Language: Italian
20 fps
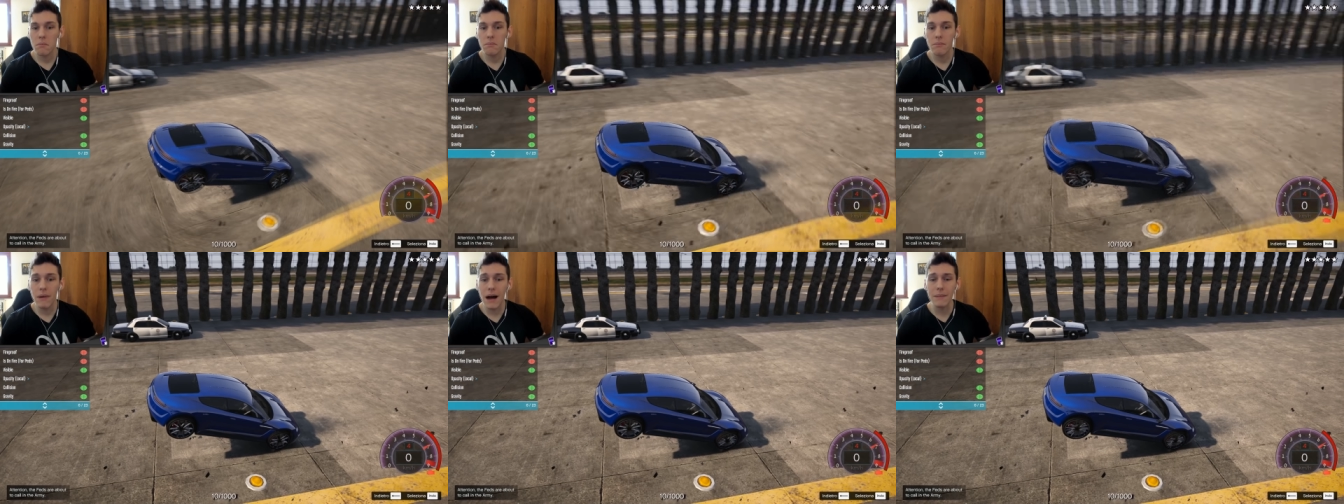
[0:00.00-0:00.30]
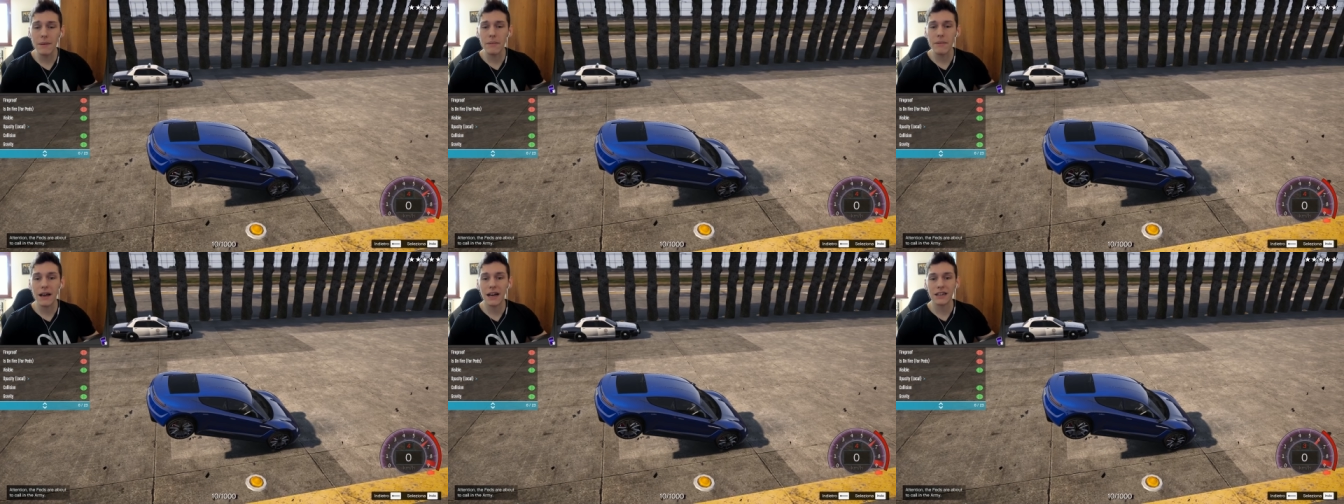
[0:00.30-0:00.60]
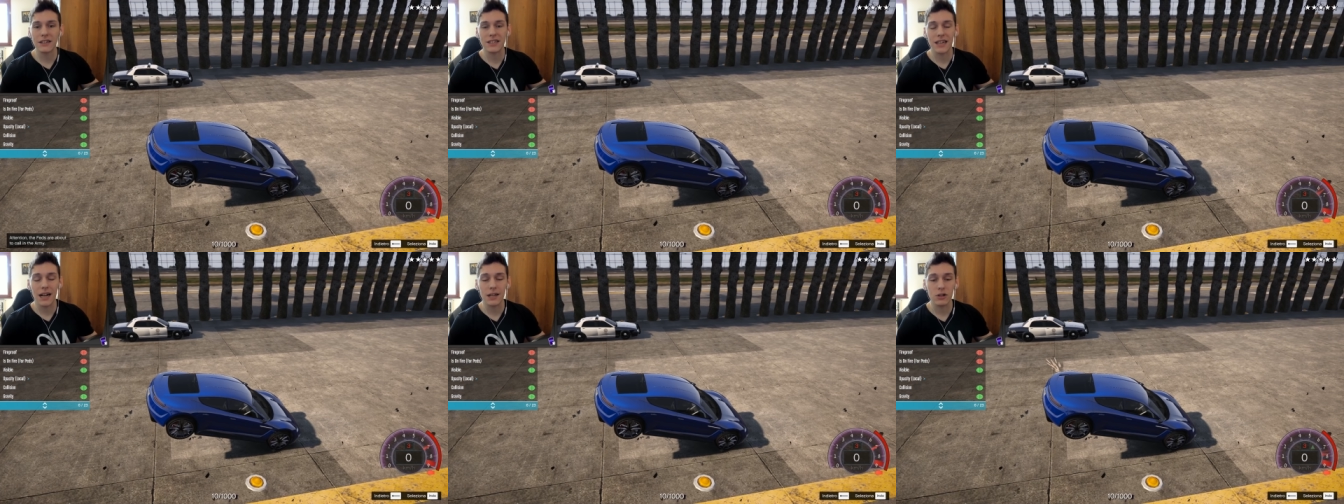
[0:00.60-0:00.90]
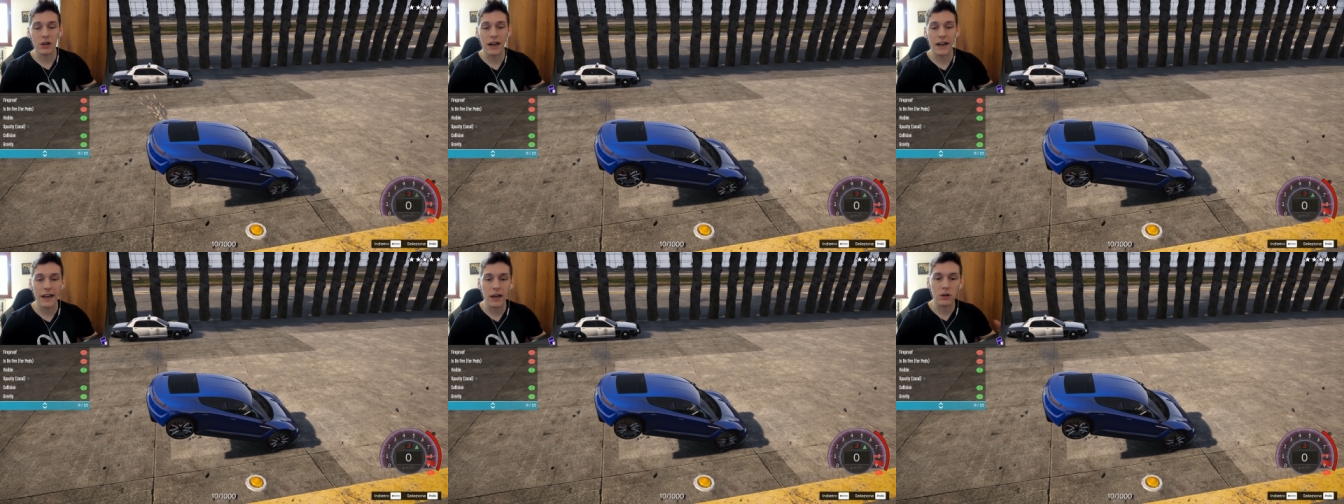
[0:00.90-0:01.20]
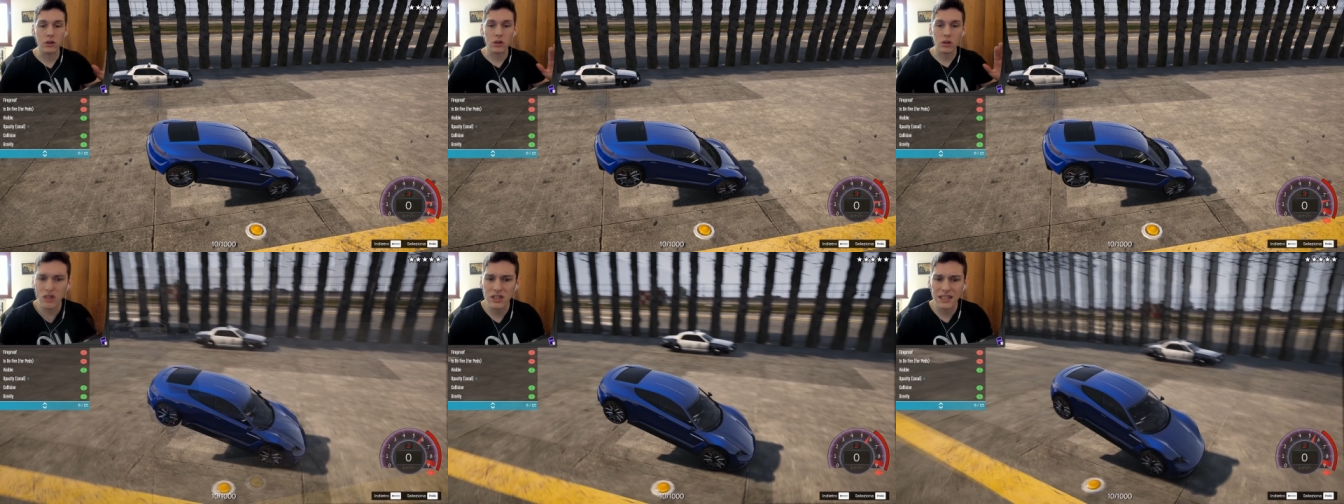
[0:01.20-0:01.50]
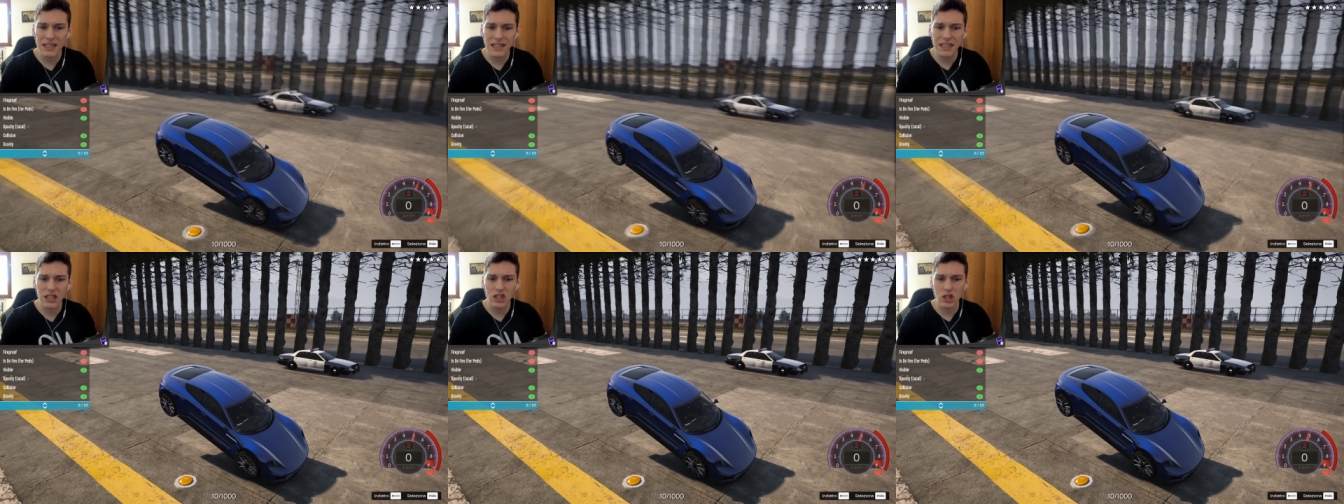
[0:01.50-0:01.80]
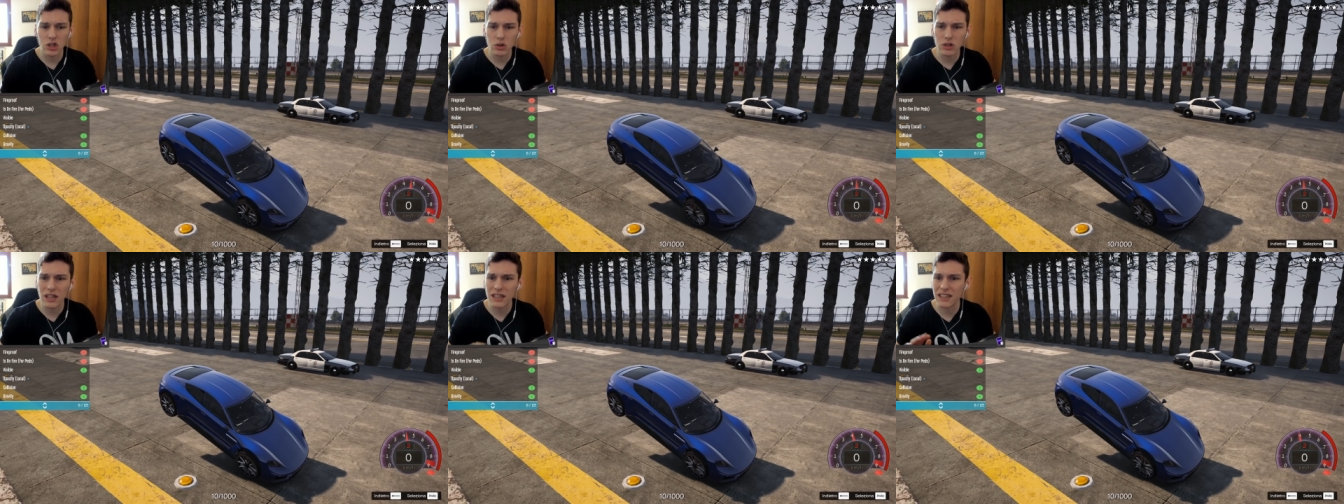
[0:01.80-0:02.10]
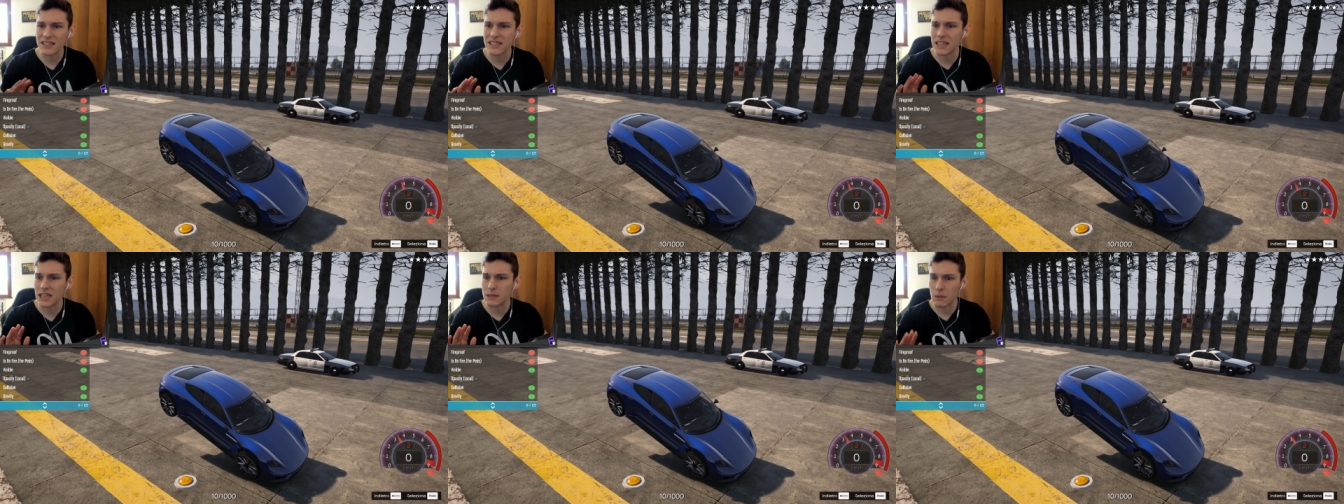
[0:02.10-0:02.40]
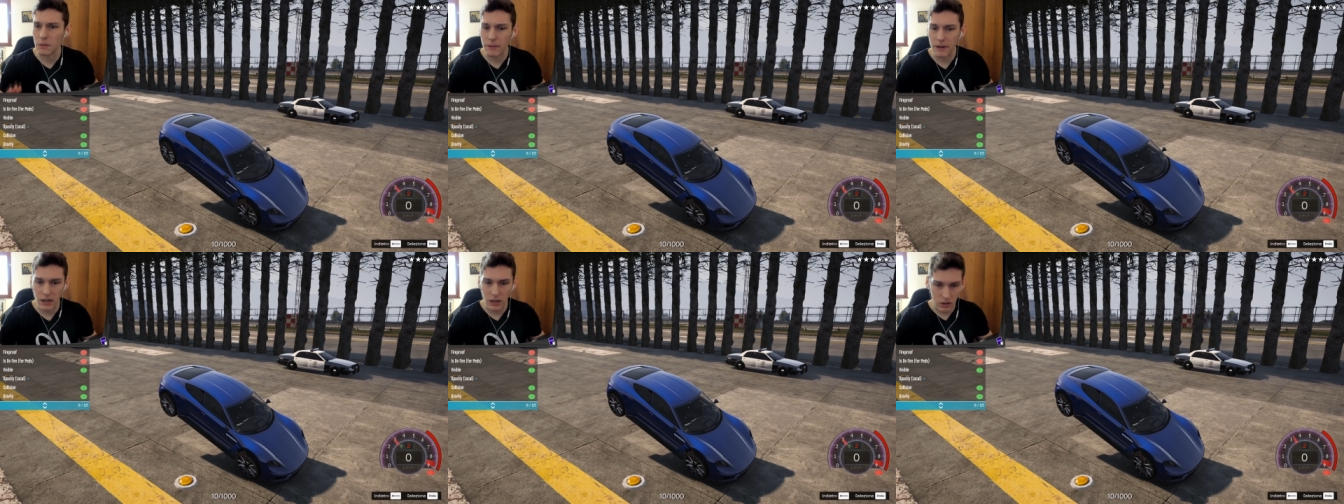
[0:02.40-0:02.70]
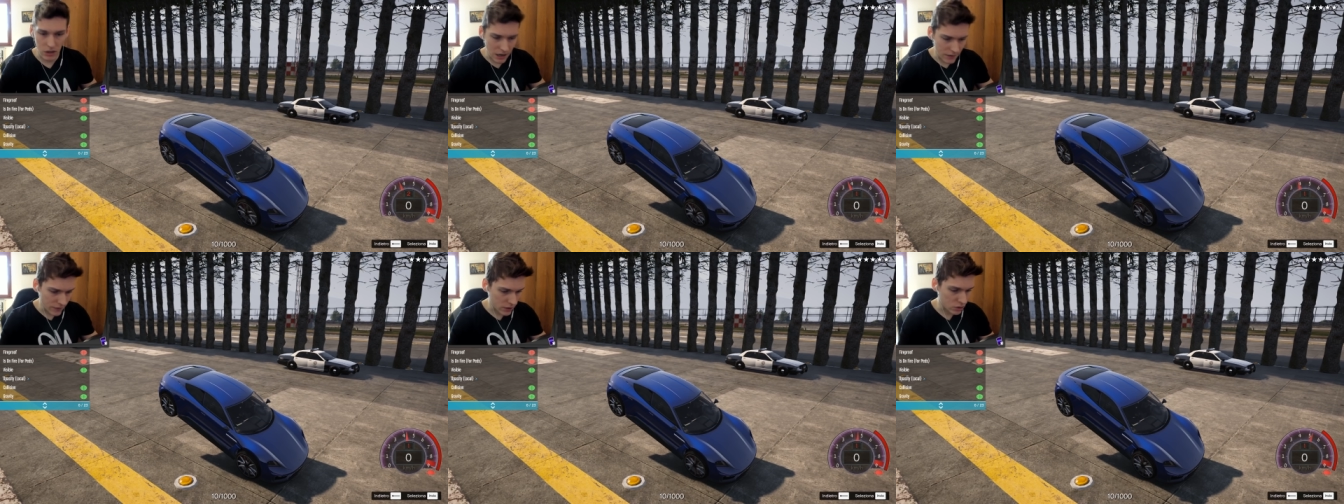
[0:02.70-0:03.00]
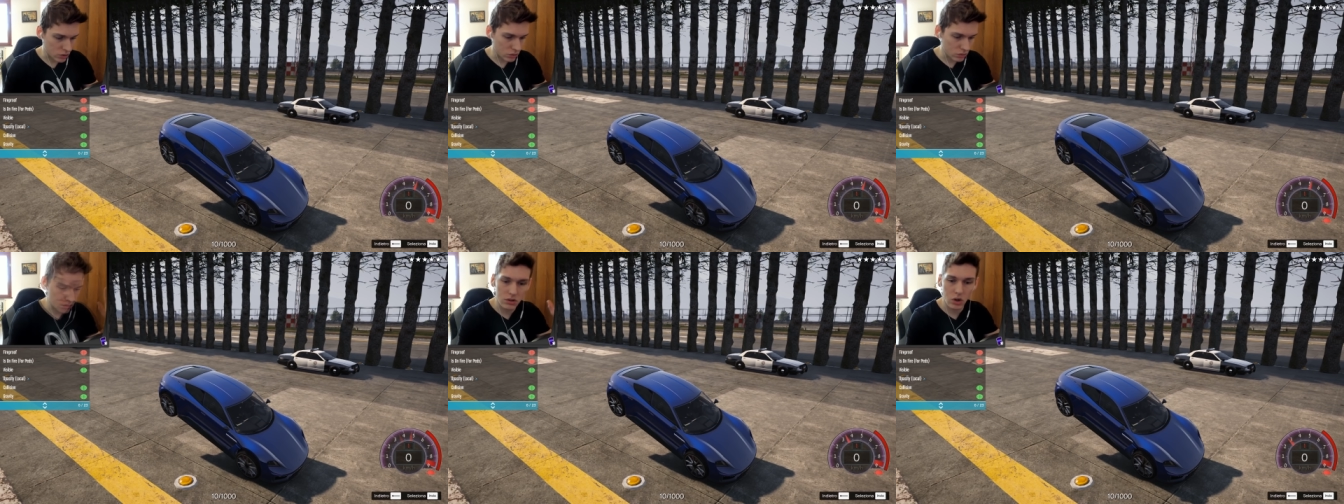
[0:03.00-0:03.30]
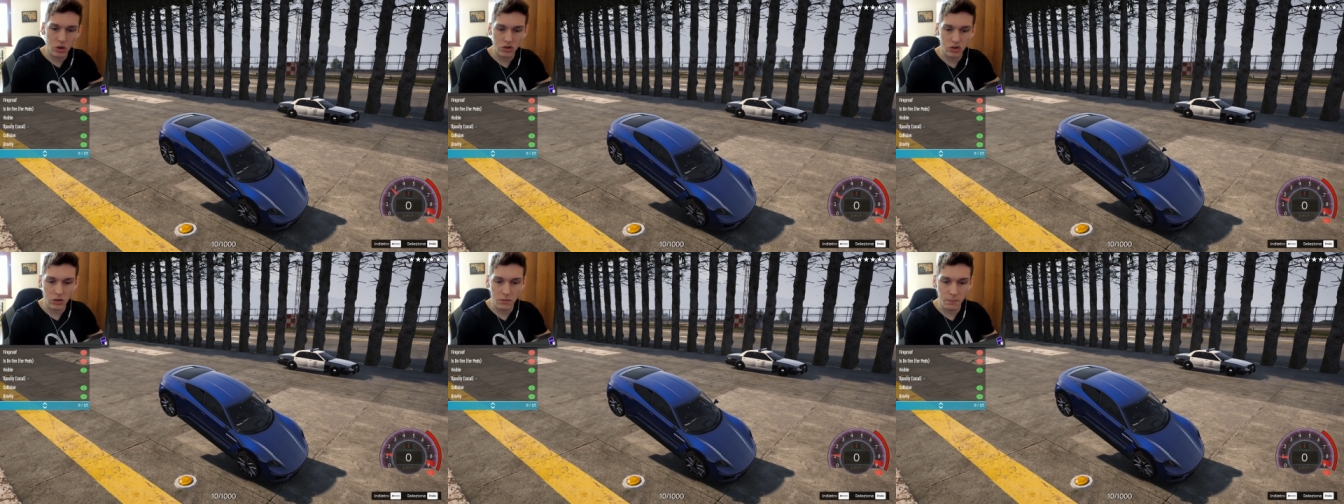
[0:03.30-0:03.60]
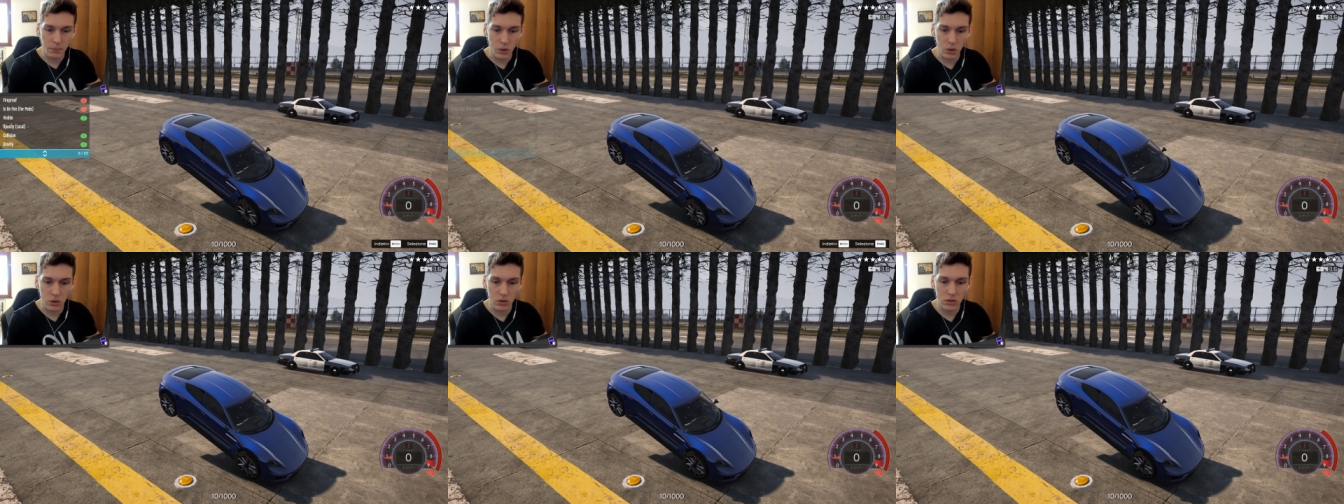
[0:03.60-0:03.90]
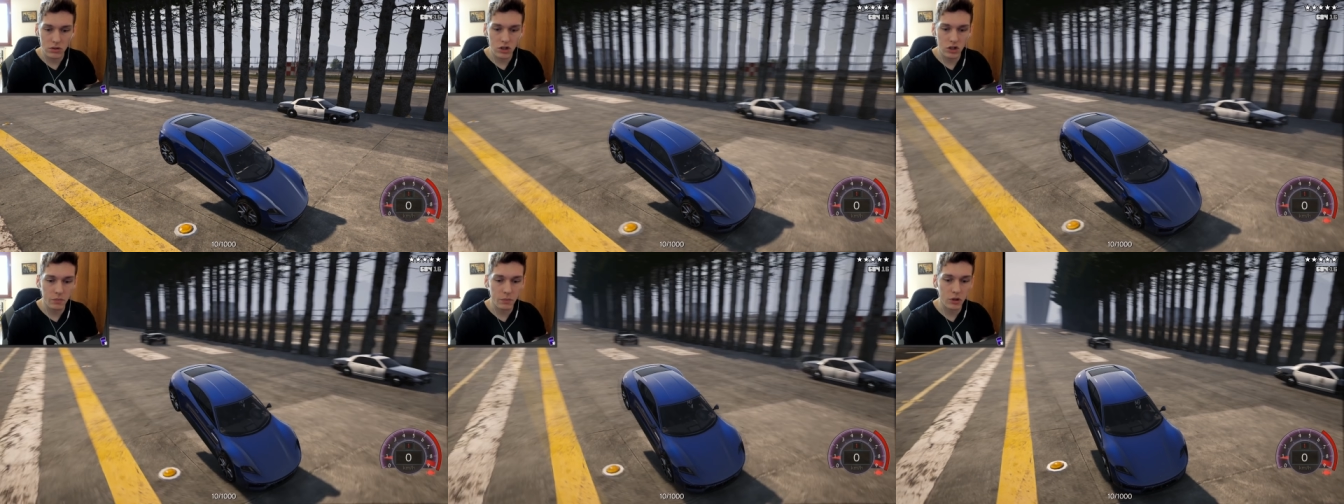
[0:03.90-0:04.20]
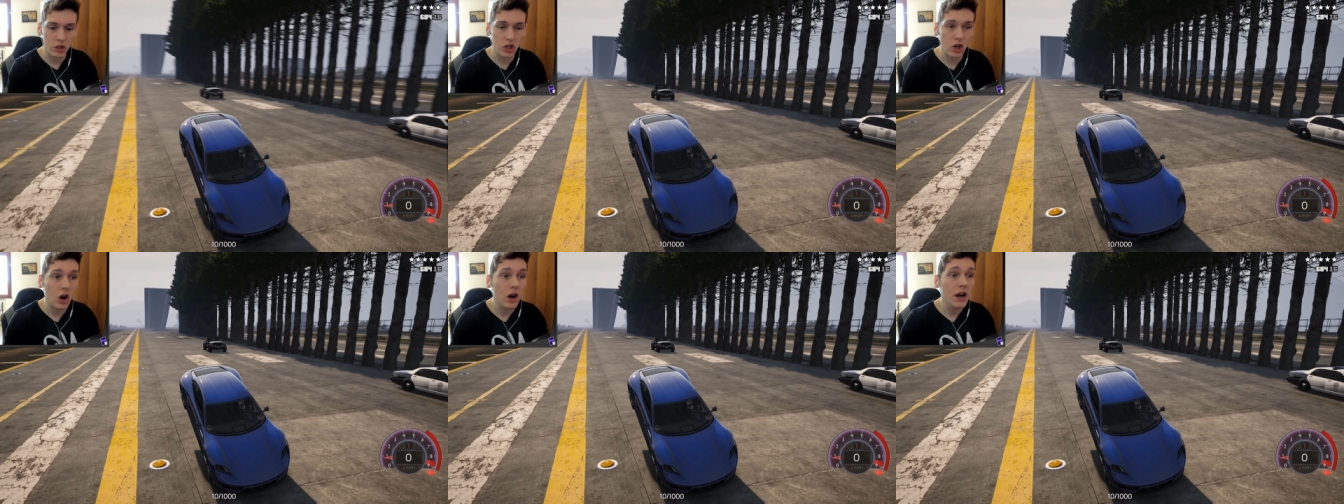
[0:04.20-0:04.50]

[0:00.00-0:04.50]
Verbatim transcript: Mamma mia che salto la neon Ho saltato dai 187 mi pare Non ha fatto un coso in più cioè, Spero di